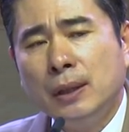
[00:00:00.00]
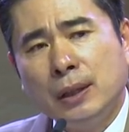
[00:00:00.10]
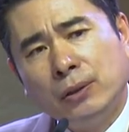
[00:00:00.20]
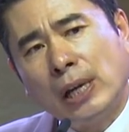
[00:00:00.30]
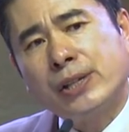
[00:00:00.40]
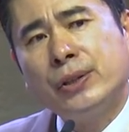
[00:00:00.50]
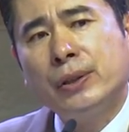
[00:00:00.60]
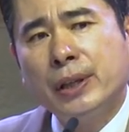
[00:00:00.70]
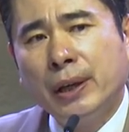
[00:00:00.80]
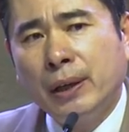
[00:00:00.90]
그래서 다시
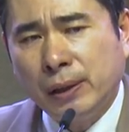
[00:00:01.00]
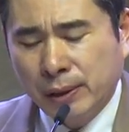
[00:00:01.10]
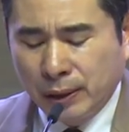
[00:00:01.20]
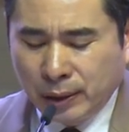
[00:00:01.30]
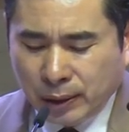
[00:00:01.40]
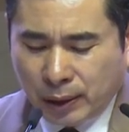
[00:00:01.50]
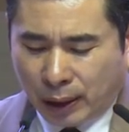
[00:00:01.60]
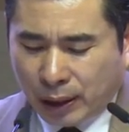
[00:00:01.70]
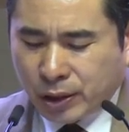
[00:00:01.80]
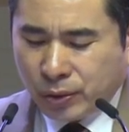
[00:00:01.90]
이렇게
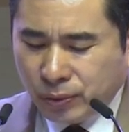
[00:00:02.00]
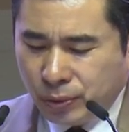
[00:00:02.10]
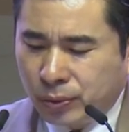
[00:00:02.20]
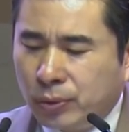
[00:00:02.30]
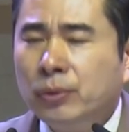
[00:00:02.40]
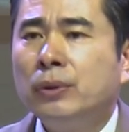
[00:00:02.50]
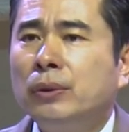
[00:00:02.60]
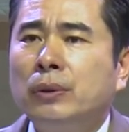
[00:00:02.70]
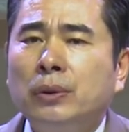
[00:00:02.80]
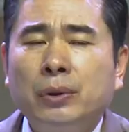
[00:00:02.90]
예,
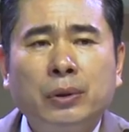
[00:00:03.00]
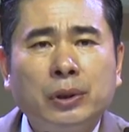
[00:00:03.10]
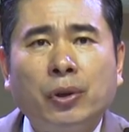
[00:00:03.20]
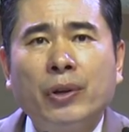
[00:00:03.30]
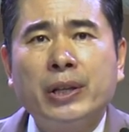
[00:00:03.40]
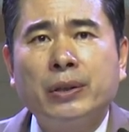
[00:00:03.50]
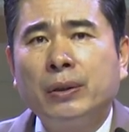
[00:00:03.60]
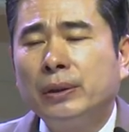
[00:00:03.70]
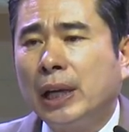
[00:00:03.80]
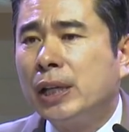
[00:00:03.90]
친구를
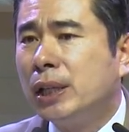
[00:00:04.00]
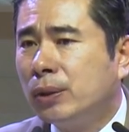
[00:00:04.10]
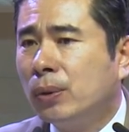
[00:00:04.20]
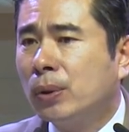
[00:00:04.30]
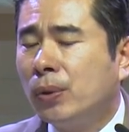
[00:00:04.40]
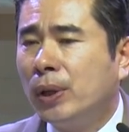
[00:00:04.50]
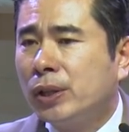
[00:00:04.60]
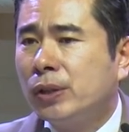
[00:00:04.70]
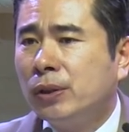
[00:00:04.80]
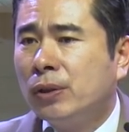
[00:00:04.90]
통해서 다시 또 교회에
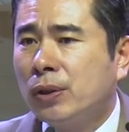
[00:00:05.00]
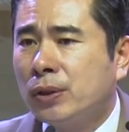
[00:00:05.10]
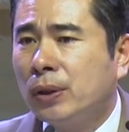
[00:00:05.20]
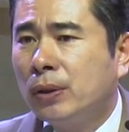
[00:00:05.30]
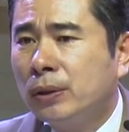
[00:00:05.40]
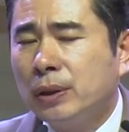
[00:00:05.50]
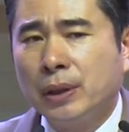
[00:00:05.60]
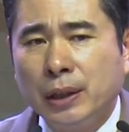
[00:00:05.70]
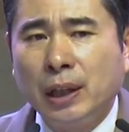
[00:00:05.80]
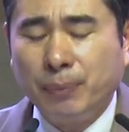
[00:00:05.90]
신겨져서
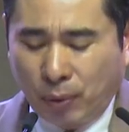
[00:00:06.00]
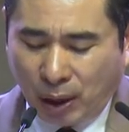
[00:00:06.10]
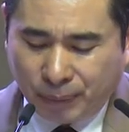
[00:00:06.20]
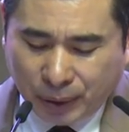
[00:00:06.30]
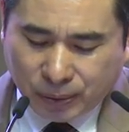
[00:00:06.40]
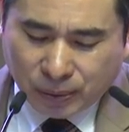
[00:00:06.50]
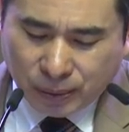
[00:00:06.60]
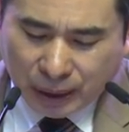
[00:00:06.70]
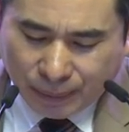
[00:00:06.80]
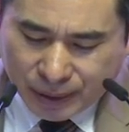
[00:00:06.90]
굉장히 보람
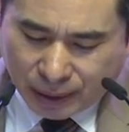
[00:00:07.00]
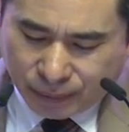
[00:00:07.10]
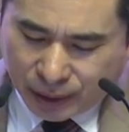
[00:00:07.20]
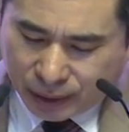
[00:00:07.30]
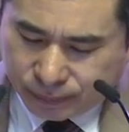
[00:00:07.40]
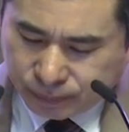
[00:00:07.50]
있고 감사합니다.